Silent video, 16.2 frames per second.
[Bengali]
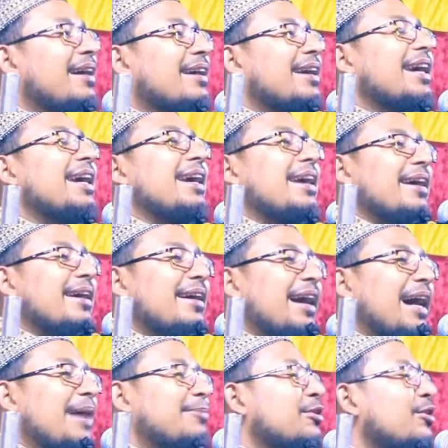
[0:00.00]
কে
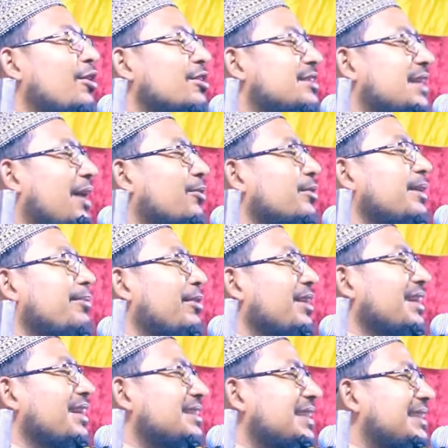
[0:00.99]
আব্দুল ওজ্জা উনি
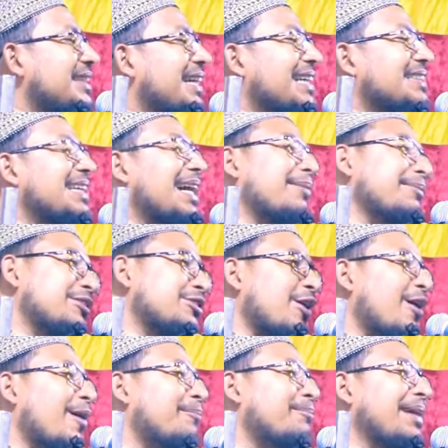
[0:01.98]
বললেন যে ঠিক আছে আমি
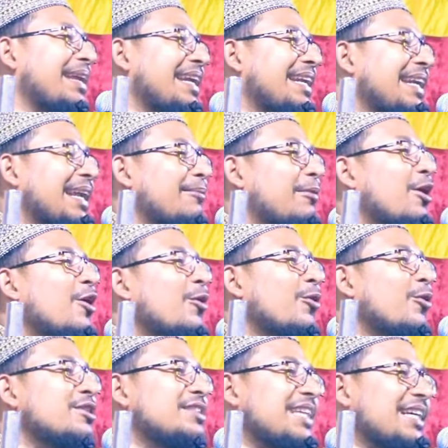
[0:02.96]
সব মেনে নিলাম
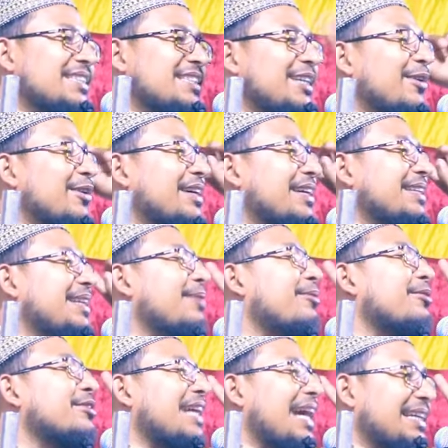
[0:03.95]
ওজ্জা ছিল কি
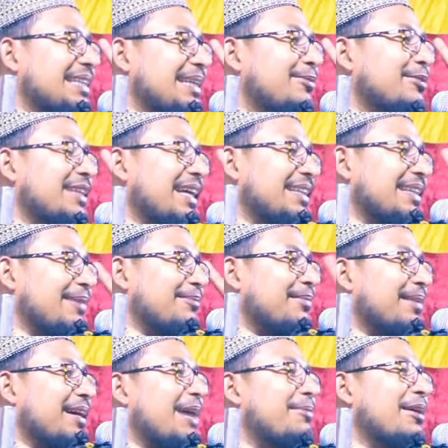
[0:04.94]
দেবতা একটা দেবতার নাম
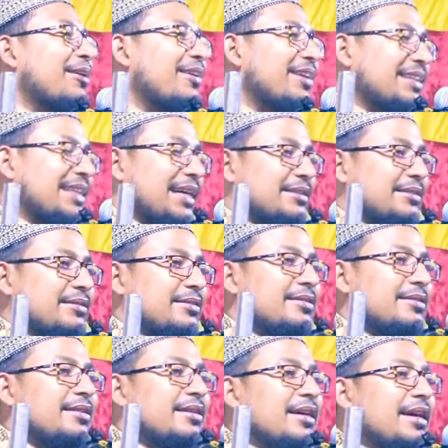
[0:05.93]
কাবাগড়ে থাকতো
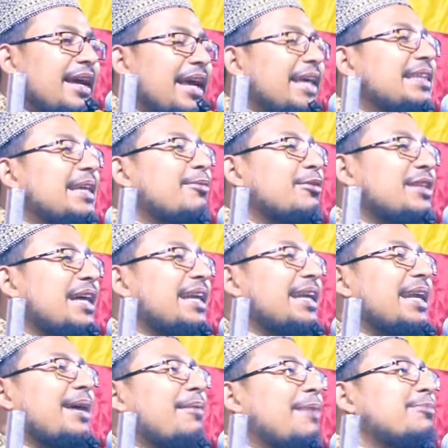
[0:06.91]
এই দেবতার
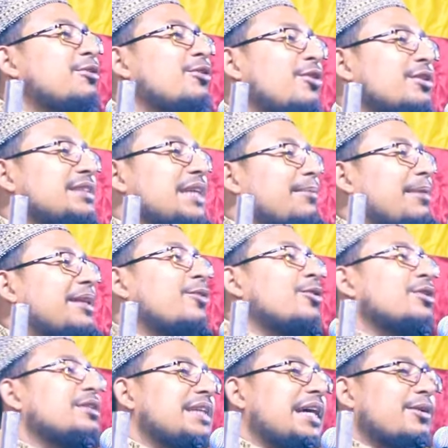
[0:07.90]
নাম আব্দুল ওজ্জা মানে
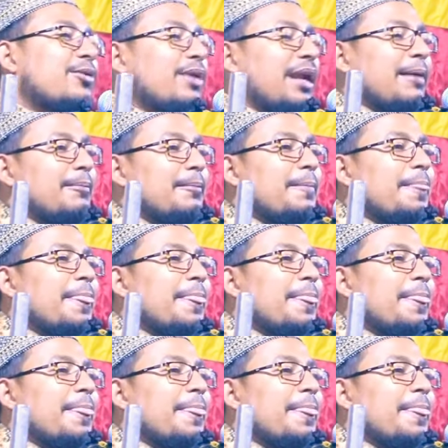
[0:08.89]
ওজ্জা গোলাম